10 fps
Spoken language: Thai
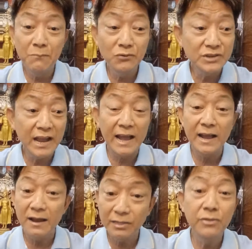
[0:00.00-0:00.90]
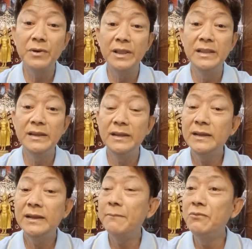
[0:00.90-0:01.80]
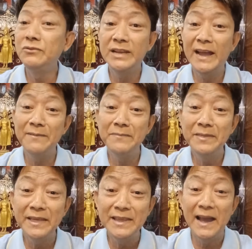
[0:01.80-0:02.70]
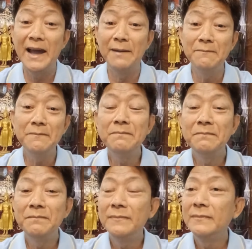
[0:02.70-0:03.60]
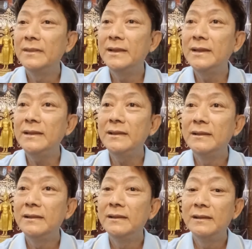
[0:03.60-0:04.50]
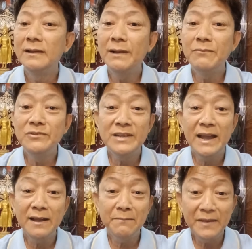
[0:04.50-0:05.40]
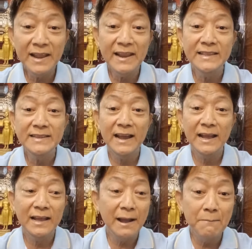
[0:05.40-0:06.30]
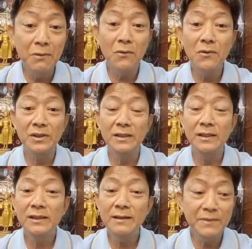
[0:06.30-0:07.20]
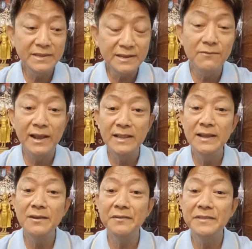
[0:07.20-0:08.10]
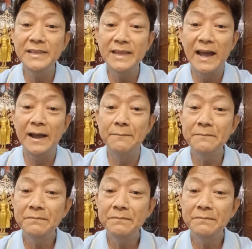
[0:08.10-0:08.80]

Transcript: มพูชาก็ส่วนหนึ่งกัมพูชาเป็นสยามนะกัมพูชาก็เป็นอาณาจักรกัมโพดก็เป็นจังหวัดหนึ่งของสยาม